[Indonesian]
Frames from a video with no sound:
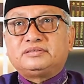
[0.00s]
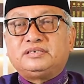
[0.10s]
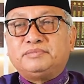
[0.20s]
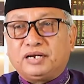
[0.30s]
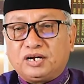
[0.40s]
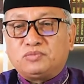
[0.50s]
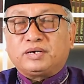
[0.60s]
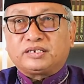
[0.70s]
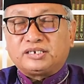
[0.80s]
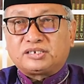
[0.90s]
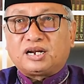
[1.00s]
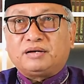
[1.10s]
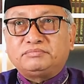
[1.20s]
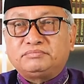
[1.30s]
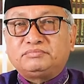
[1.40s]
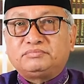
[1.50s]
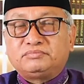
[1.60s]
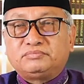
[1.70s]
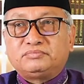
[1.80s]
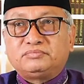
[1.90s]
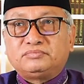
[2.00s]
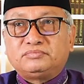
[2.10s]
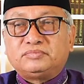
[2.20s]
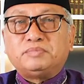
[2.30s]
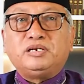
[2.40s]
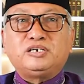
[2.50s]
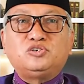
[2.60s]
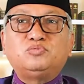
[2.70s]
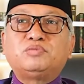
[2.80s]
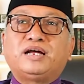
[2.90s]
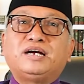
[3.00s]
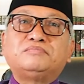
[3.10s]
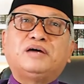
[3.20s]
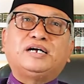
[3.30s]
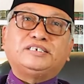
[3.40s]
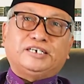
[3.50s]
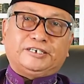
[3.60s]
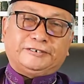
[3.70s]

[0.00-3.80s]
di mana umat Islam memiliki jumlah yang banyak